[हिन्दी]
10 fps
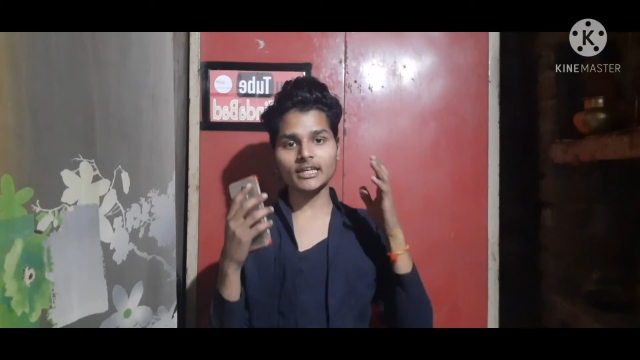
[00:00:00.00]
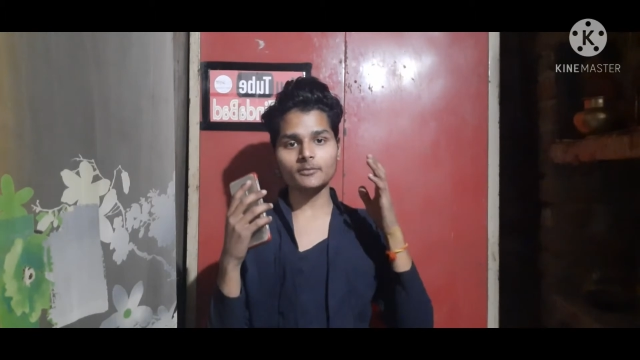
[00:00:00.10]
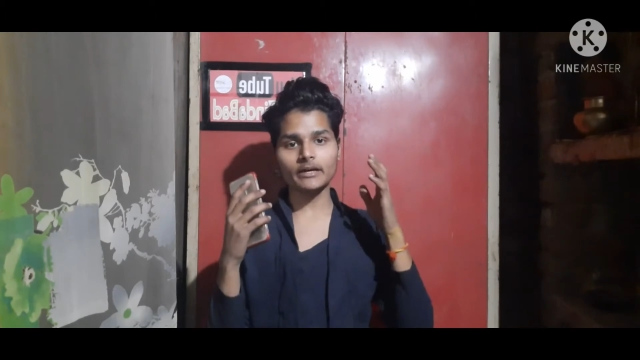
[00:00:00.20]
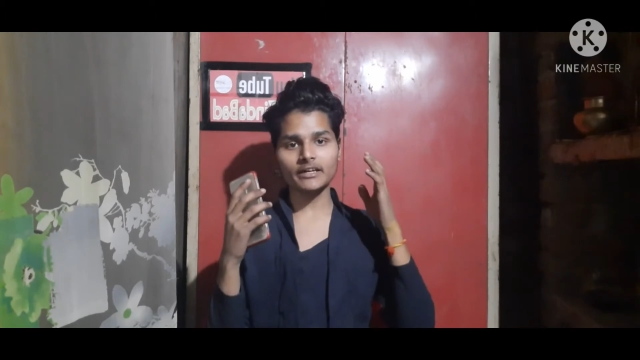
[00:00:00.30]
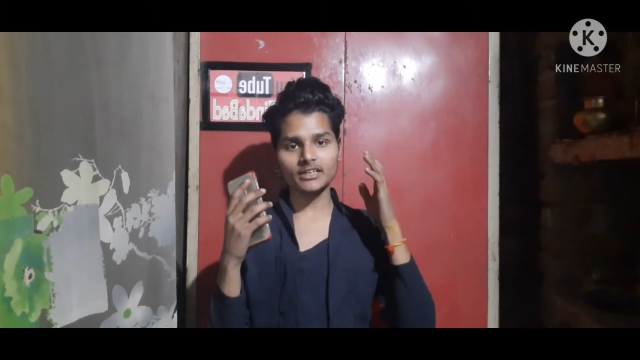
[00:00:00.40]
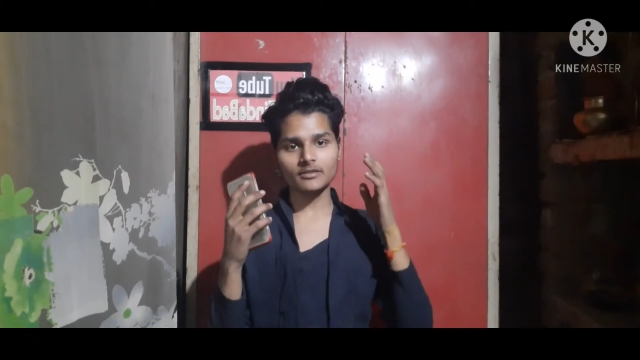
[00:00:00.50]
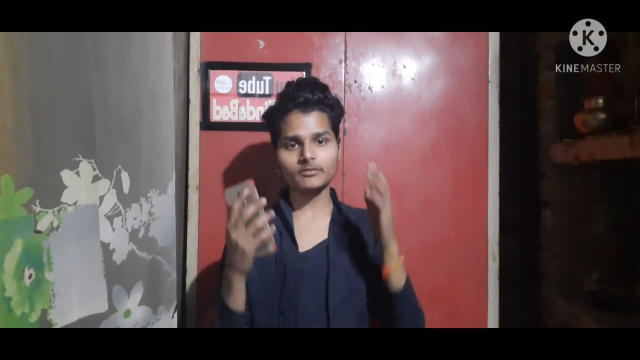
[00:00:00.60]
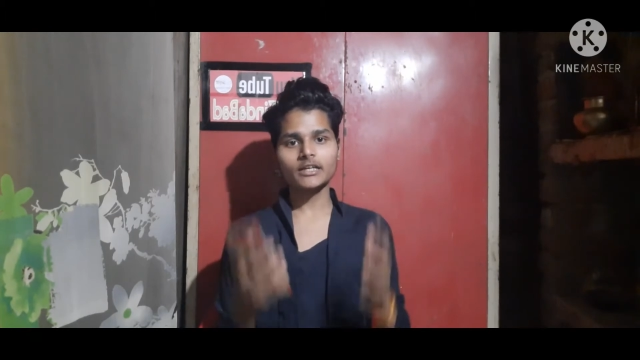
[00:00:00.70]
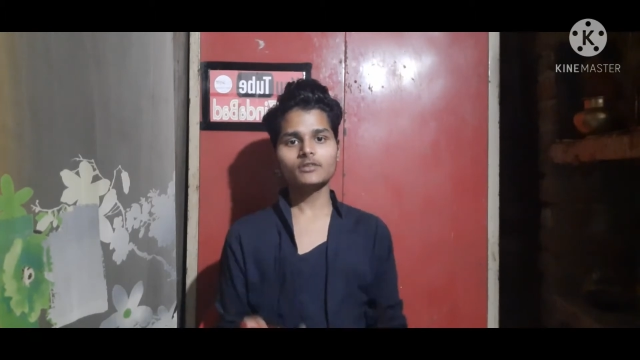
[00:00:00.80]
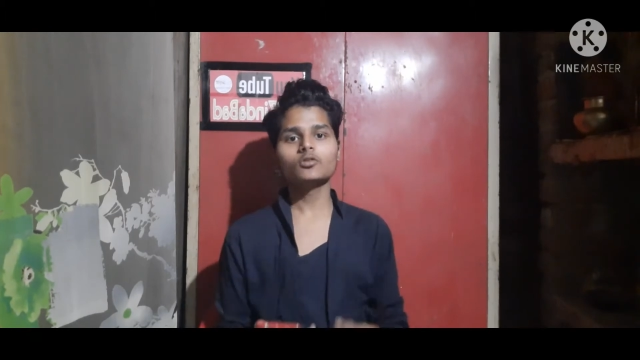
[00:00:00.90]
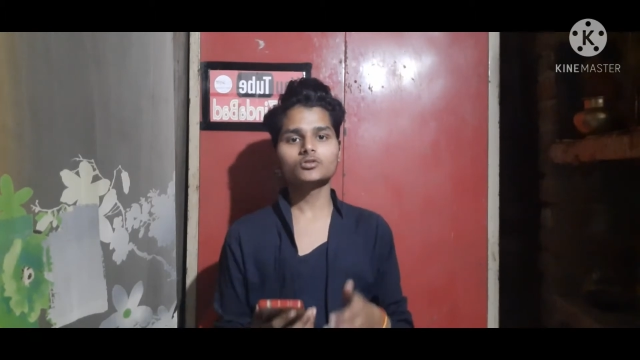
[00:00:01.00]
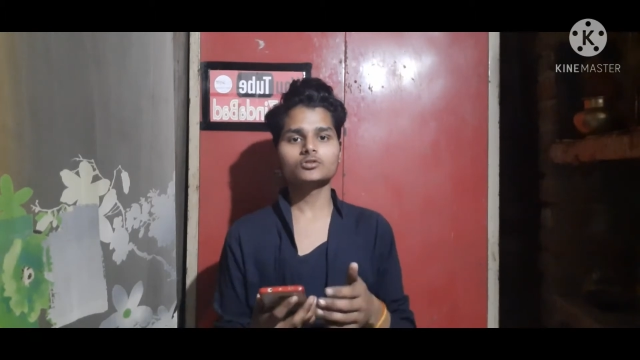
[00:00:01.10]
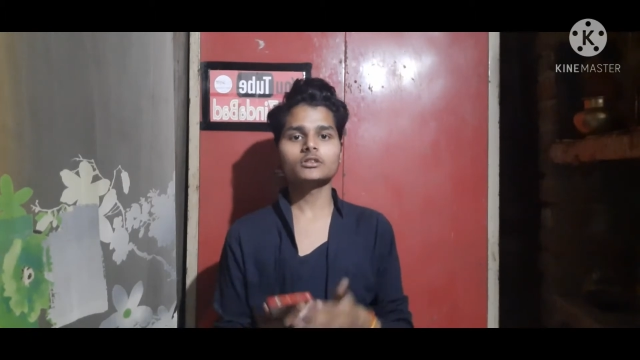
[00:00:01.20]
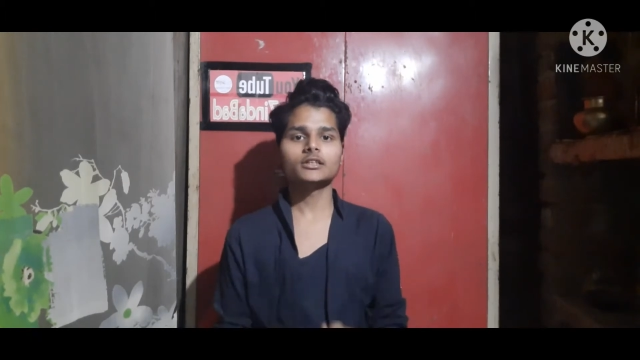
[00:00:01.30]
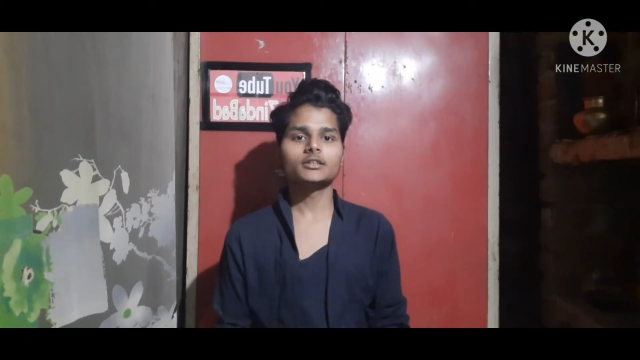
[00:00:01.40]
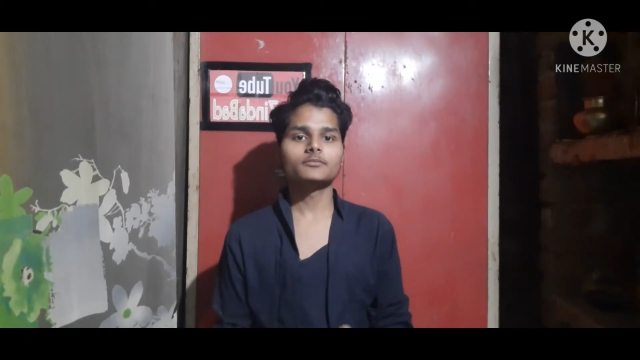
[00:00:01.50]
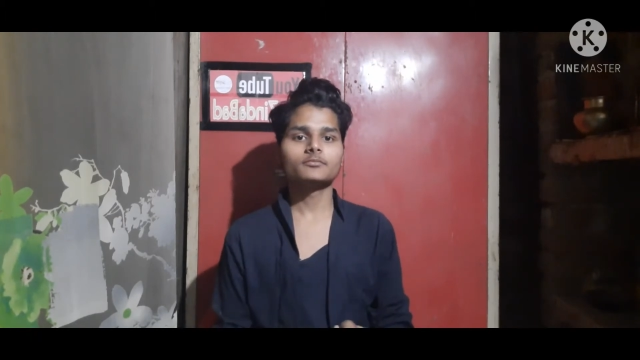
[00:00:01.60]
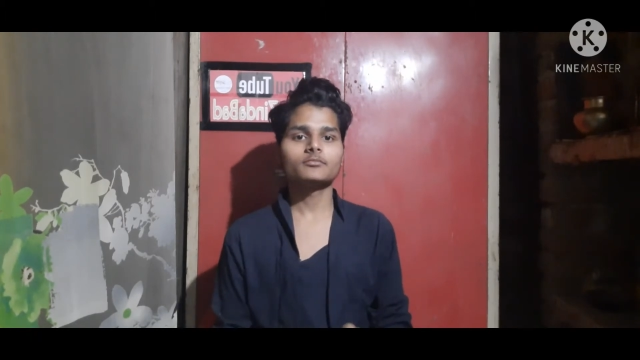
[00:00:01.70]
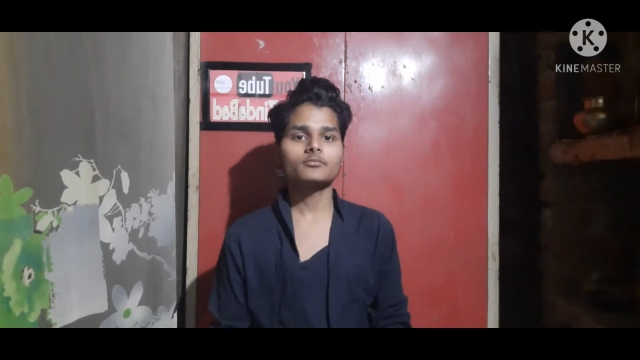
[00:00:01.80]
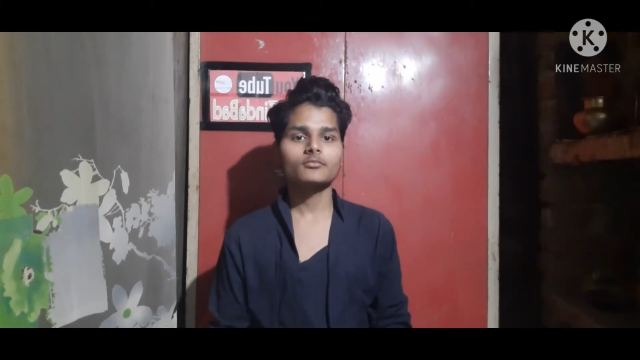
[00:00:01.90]
एक बार टर्मिनेट हो चुका है
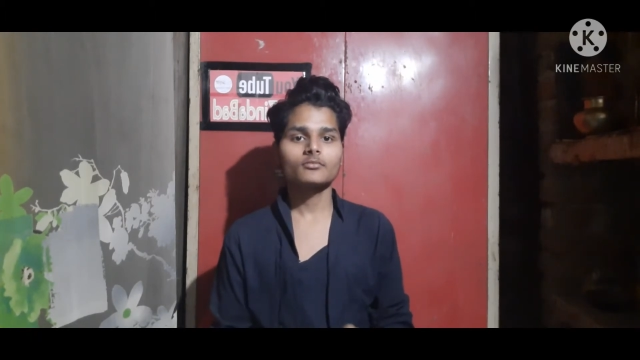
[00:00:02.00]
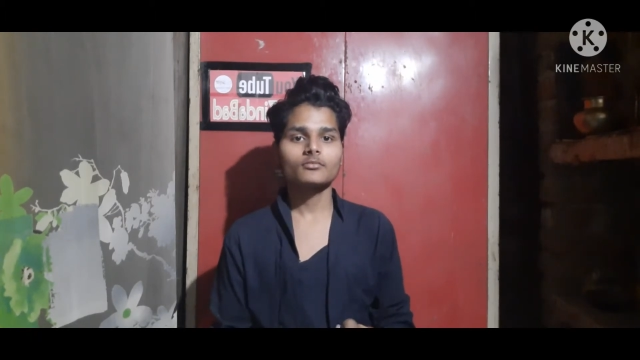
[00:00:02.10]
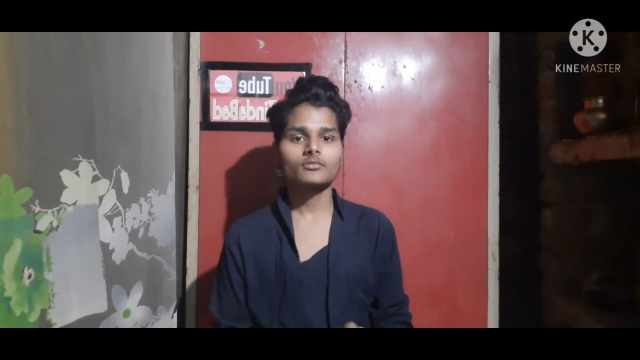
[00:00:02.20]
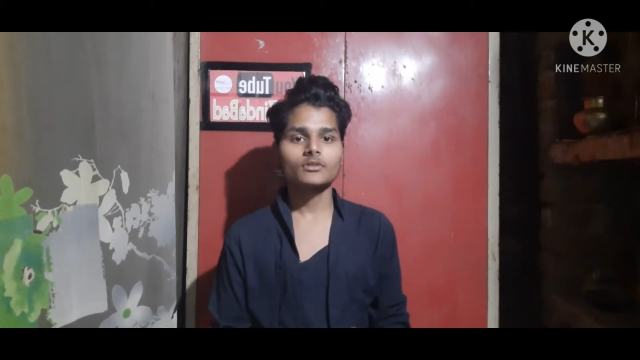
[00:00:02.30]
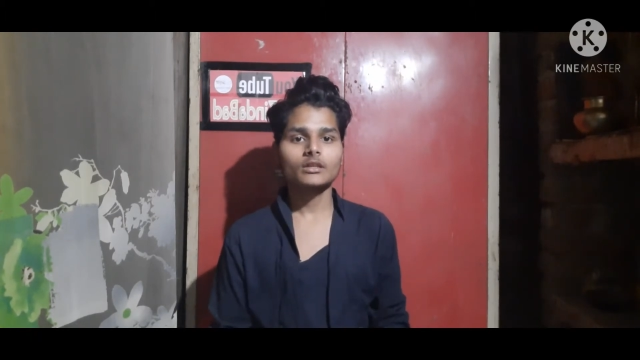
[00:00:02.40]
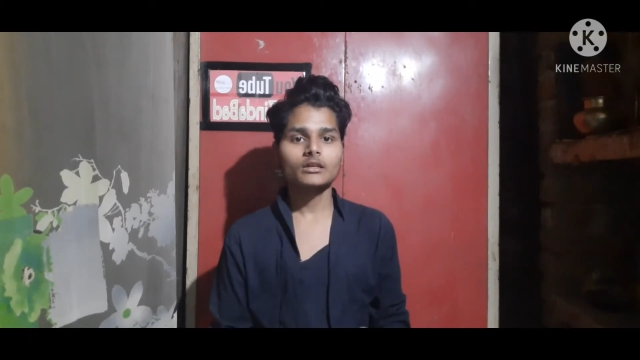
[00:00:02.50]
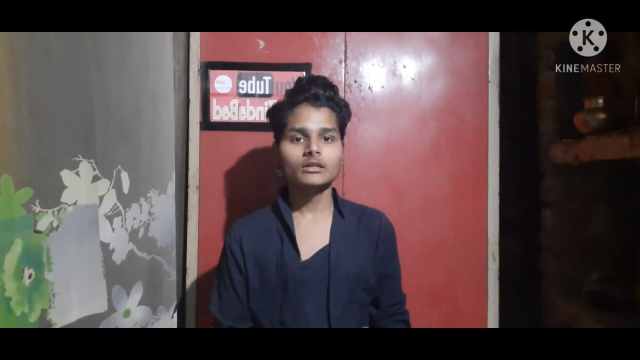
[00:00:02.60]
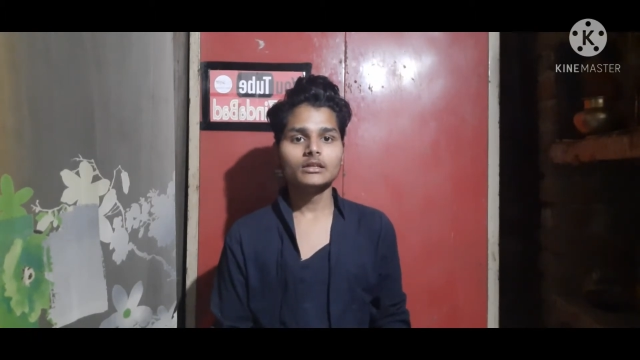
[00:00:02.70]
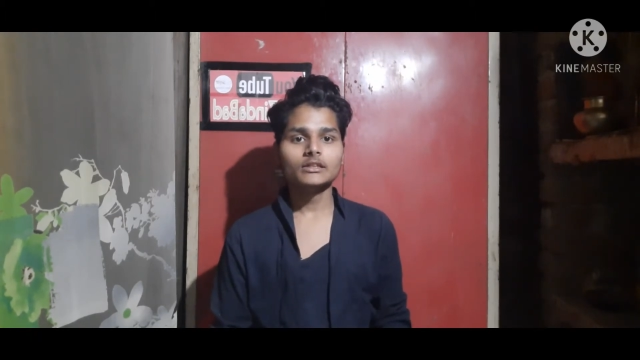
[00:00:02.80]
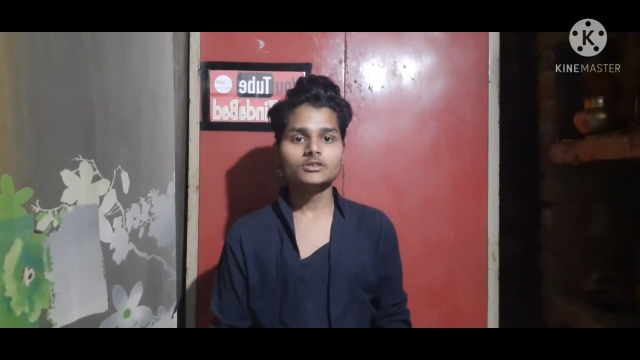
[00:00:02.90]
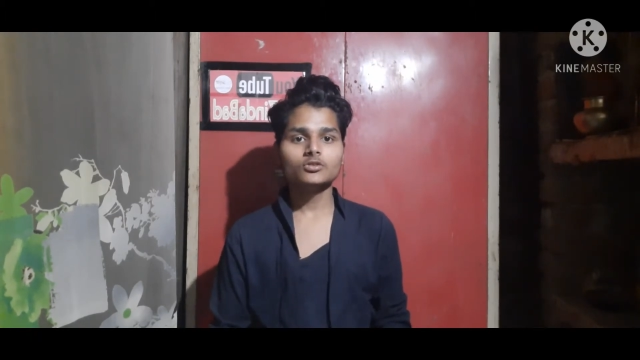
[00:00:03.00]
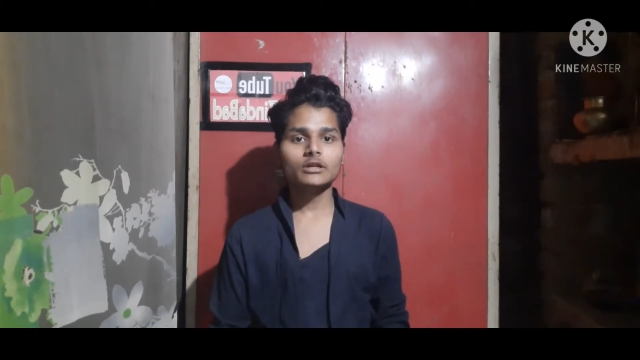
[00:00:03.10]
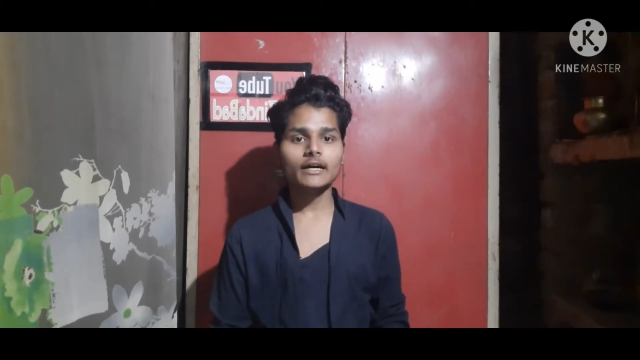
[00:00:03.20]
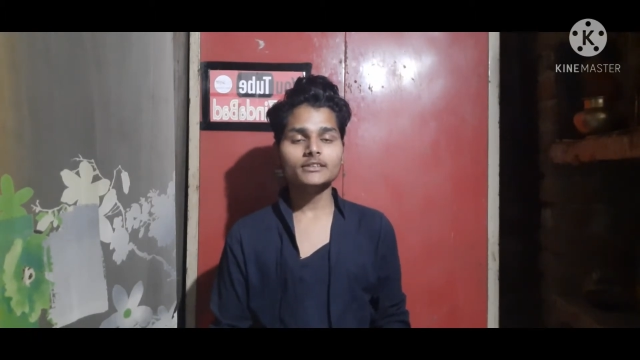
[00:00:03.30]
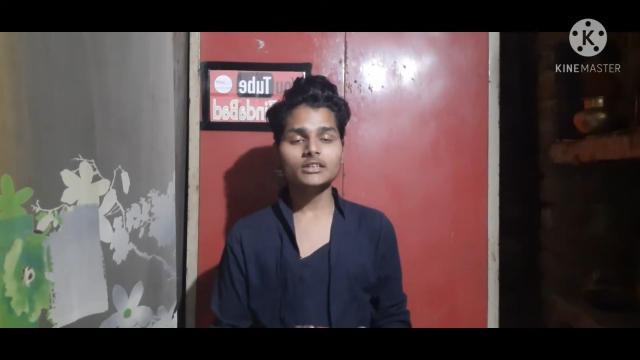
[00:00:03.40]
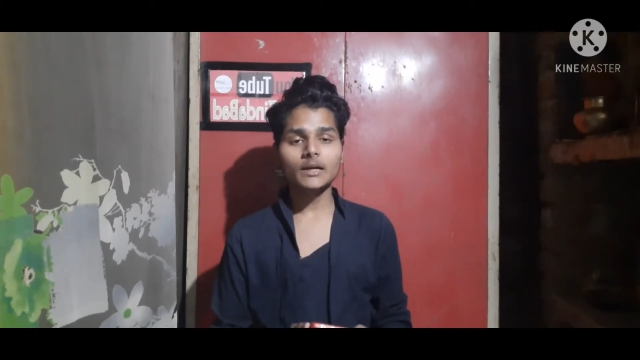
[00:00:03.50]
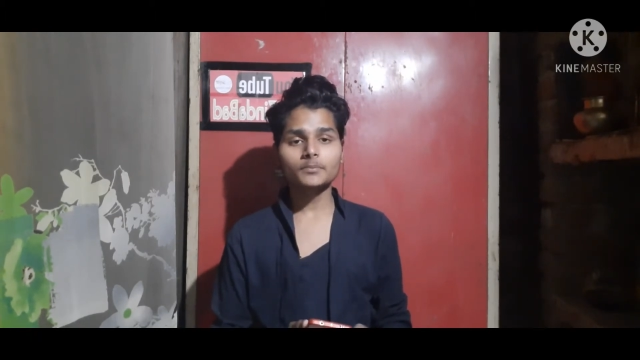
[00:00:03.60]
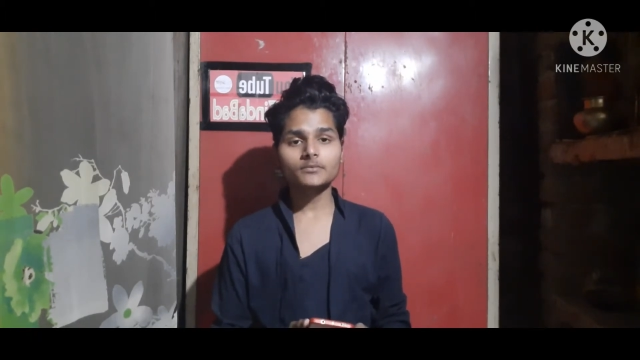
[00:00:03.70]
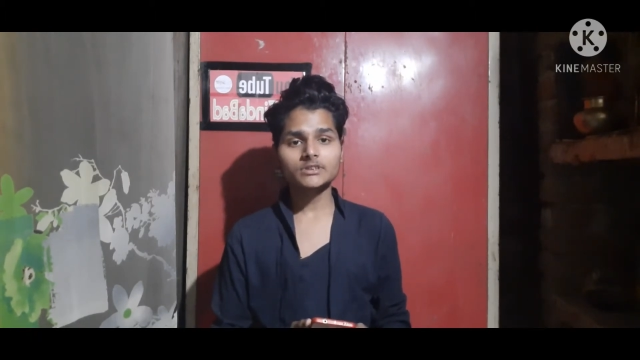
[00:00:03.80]
सो so गाइस आप